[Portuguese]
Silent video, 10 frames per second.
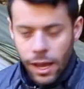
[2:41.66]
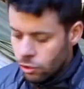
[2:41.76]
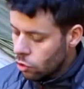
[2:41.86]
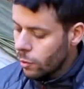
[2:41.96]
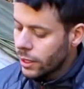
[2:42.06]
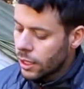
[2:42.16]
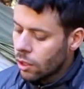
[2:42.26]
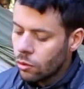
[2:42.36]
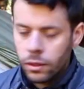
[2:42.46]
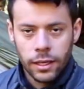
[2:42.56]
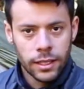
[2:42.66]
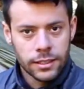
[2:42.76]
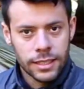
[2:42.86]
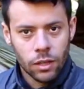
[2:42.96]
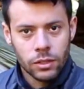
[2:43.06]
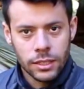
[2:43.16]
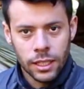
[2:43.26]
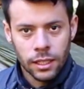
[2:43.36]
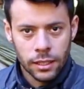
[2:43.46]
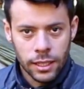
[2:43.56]
resumo, então, esse saco
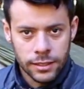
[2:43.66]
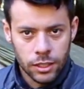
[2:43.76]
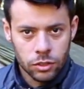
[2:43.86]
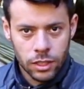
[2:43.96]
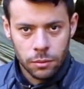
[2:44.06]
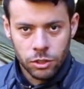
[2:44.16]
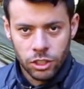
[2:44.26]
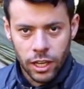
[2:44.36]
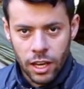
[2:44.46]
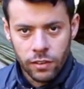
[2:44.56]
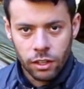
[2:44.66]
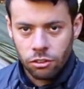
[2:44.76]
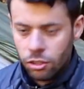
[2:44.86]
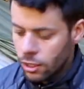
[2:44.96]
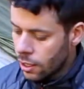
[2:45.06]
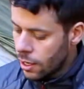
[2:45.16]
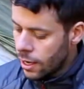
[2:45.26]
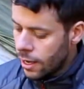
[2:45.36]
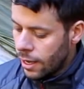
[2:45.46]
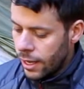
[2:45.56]
estanque da Seat Summit Event,
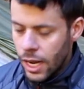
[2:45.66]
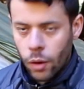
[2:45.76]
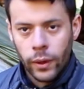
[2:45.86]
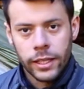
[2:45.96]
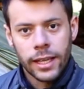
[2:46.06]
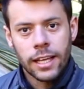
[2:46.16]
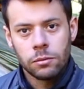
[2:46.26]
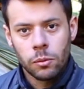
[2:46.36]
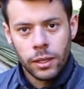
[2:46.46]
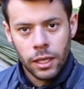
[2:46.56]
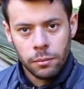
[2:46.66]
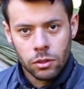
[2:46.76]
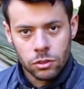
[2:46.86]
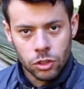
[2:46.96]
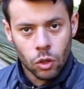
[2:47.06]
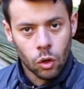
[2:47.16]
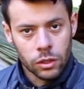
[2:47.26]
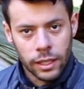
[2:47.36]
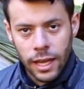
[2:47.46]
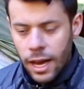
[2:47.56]
ele aguenta 10 mil milímetros de
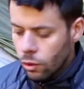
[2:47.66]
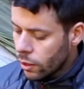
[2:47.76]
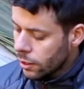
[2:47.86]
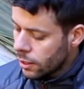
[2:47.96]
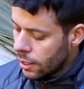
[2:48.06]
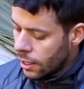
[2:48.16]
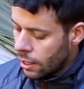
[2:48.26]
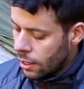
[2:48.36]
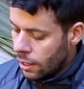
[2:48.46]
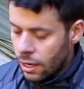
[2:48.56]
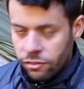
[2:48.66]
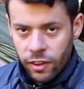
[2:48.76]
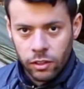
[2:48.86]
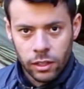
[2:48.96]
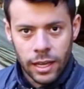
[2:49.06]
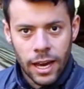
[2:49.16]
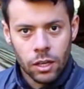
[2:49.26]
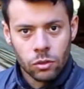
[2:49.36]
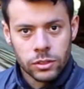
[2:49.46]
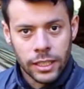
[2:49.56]
coluna d'água. Ele é feito em
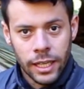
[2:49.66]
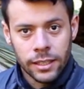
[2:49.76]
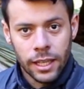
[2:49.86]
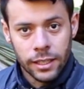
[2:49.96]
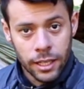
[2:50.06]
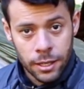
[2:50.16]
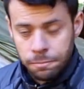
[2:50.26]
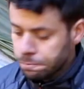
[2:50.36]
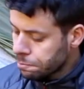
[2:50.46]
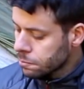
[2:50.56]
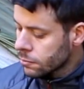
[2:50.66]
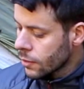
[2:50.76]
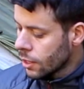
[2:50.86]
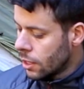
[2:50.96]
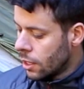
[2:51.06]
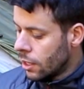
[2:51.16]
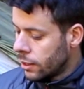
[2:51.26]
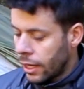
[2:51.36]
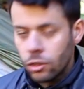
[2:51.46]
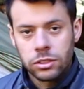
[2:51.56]
nylon 70D,
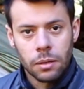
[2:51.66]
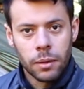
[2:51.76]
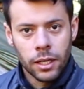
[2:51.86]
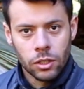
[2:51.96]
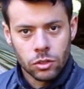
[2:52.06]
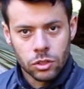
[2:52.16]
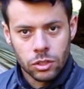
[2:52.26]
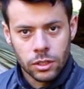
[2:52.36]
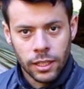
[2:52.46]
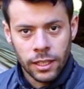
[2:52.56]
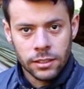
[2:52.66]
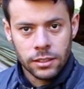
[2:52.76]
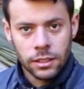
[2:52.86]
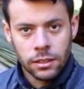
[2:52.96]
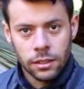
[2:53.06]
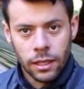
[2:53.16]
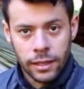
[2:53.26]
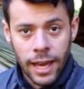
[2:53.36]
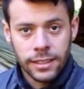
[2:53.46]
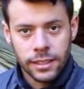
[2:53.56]
tem os tamanhos 15,
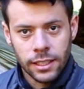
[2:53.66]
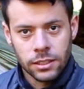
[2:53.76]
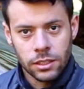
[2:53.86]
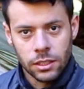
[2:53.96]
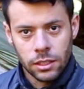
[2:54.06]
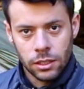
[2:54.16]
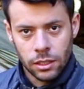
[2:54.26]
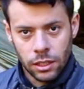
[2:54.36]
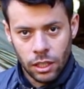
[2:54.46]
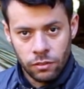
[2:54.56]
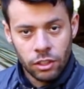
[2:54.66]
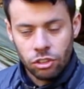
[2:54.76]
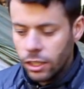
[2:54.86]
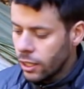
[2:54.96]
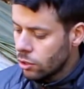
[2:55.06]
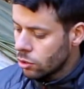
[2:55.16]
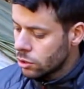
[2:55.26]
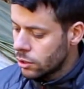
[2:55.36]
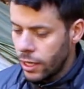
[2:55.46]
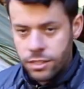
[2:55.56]
10, 15 e 20
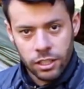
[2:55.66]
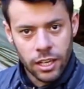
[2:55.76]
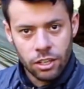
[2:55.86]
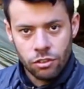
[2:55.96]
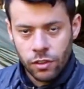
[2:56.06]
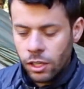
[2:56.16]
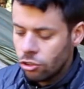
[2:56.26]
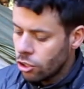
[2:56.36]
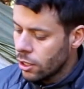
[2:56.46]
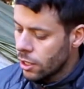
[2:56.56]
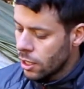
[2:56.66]
litros. Este aqui é de 20. Uh,